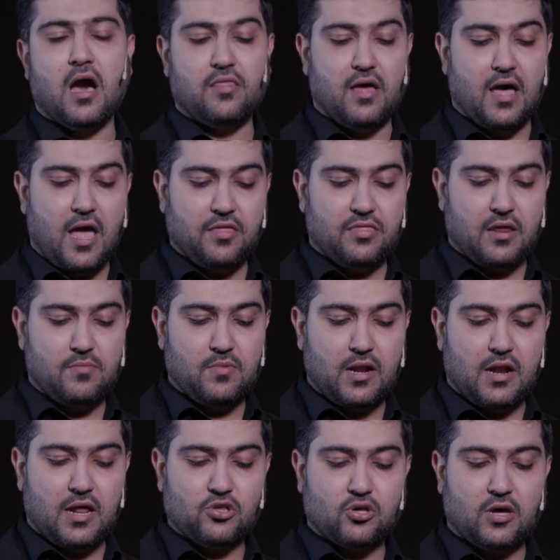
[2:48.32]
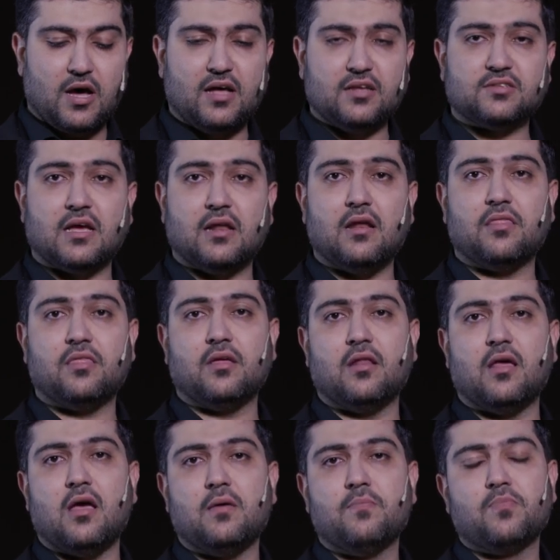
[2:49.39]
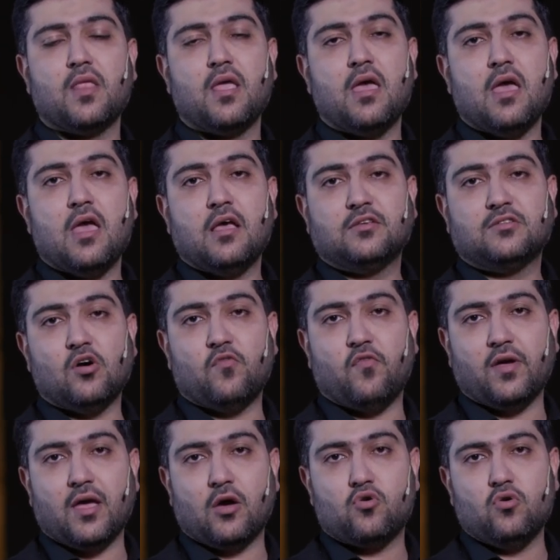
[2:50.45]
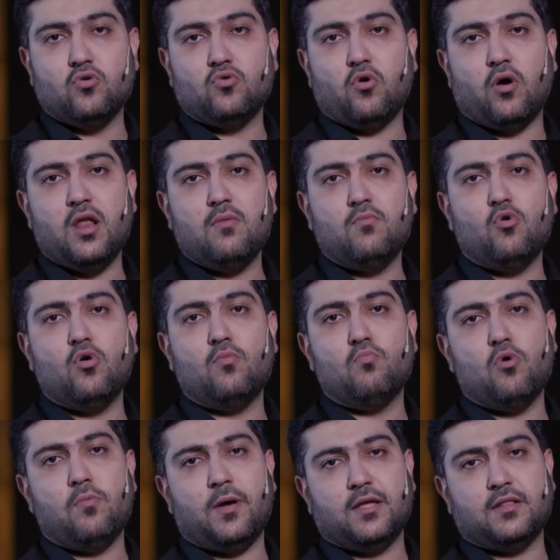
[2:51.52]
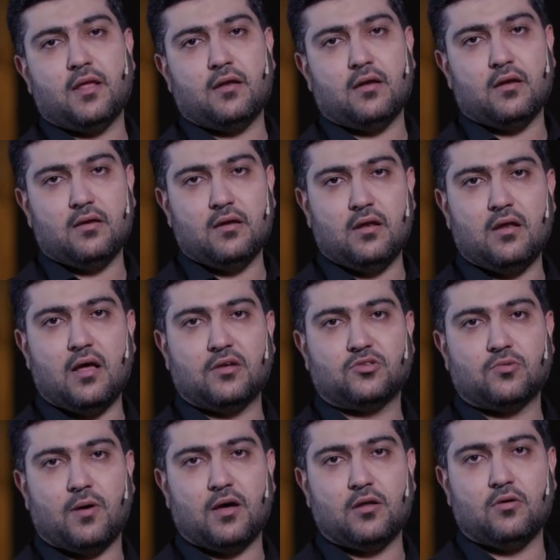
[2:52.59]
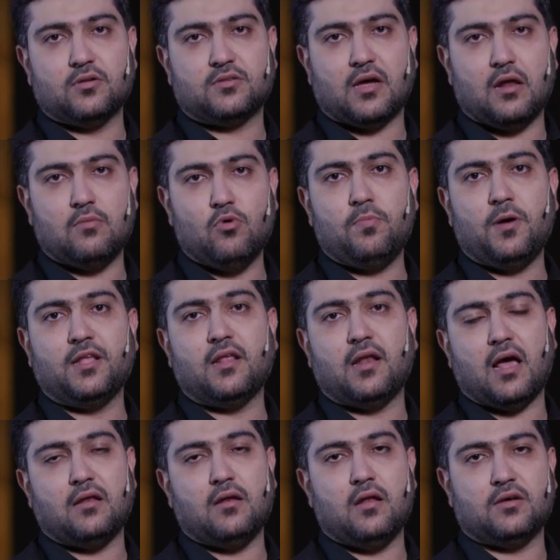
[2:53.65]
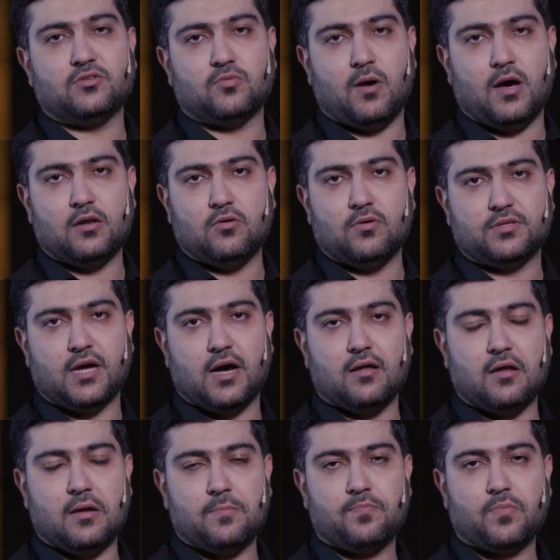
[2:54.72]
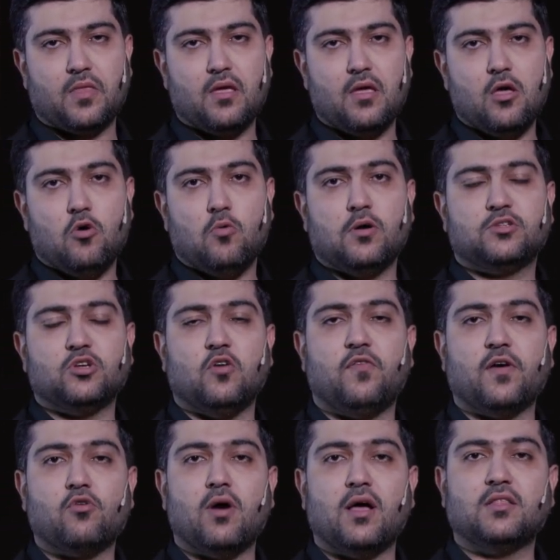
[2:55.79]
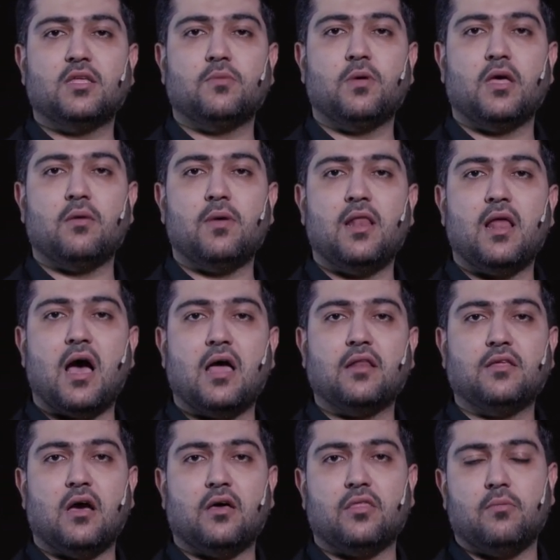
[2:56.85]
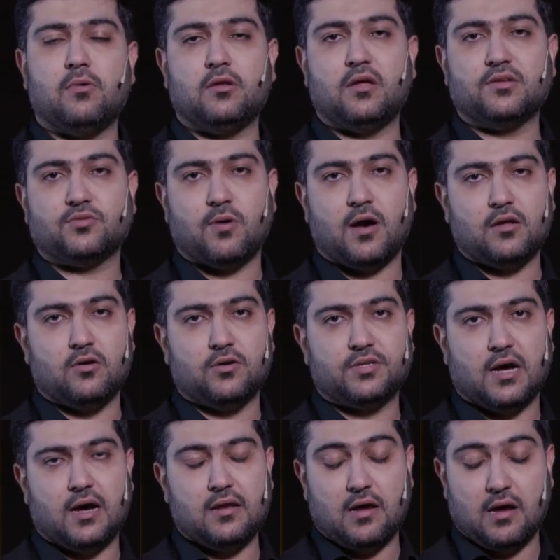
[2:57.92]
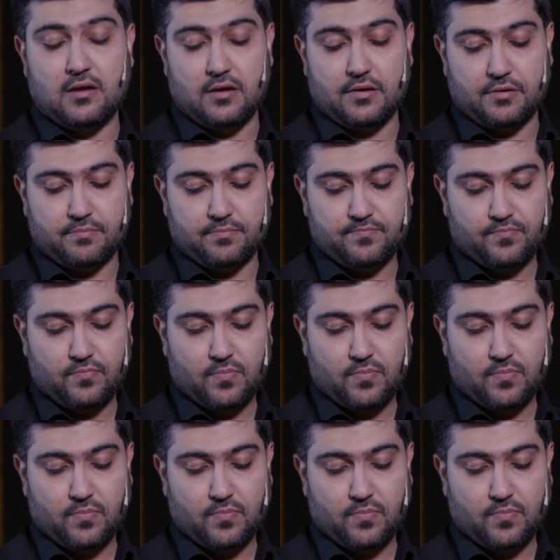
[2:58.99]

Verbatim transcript: هذا ايضا من الاشخاص الذين سوف يكون علمهم مبعدا لله سبحانه وتعالى مبعدا عن الله سبحانه وتعالى وسوف يؤدي بهم الى ان يغضب الله سبحانه وتعالى عليهم